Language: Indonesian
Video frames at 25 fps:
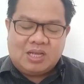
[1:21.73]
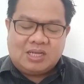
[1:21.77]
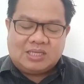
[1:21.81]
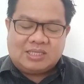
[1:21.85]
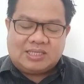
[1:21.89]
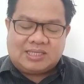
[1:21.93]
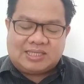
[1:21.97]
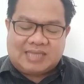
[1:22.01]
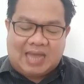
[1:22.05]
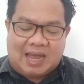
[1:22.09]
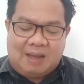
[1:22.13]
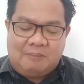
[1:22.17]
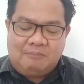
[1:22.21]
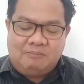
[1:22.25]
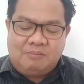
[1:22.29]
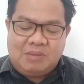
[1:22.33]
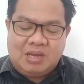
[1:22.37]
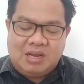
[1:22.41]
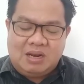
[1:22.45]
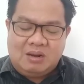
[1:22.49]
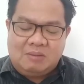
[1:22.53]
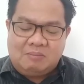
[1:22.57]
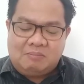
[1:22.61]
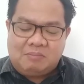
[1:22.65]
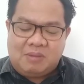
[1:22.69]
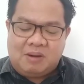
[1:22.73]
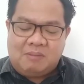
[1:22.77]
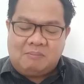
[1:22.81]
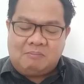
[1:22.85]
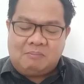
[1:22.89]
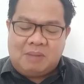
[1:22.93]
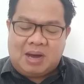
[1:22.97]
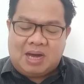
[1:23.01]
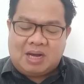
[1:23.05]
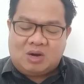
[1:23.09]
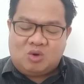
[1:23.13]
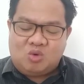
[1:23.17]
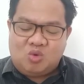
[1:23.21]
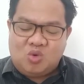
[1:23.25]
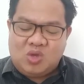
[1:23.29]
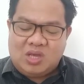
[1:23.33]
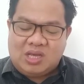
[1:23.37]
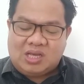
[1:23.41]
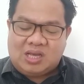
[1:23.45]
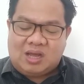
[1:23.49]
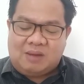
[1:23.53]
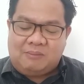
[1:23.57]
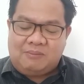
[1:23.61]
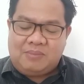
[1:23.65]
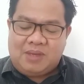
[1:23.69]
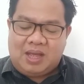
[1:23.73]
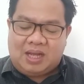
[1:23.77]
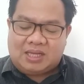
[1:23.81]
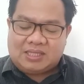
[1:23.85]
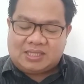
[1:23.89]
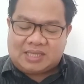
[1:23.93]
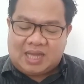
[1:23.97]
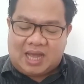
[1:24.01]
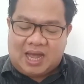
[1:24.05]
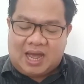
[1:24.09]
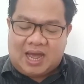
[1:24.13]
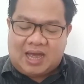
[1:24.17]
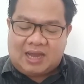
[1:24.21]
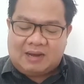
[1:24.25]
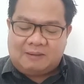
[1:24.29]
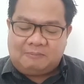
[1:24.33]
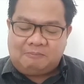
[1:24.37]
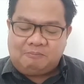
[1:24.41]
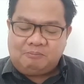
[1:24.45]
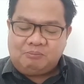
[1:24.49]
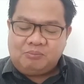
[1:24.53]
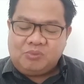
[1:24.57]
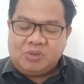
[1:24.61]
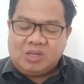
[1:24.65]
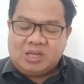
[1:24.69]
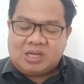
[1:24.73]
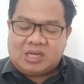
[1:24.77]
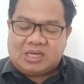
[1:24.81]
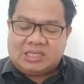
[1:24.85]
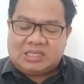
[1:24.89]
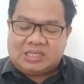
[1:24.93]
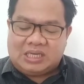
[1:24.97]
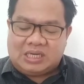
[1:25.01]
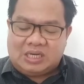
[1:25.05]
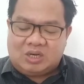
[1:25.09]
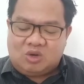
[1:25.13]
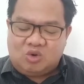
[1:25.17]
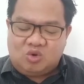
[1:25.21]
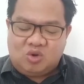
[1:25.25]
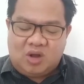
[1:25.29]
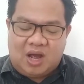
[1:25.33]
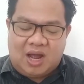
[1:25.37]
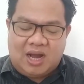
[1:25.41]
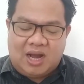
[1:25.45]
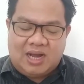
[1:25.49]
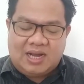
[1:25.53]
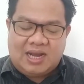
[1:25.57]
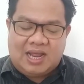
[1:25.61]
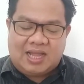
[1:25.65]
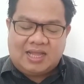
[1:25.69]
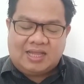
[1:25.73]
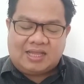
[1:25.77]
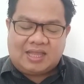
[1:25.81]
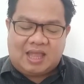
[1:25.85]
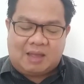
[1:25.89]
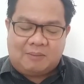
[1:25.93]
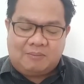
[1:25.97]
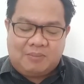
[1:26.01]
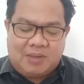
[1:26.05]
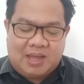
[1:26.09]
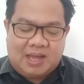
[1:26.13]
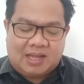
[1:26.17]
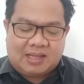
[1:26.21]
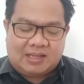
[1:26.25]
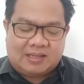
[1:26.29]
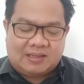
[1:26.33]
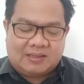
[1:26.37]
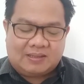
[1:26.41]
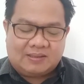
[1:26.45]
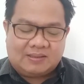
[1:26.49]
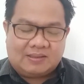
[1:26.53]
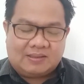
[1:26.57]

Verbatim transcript: Sambil membarui kebiasaan, kecenderungan dan tabiat.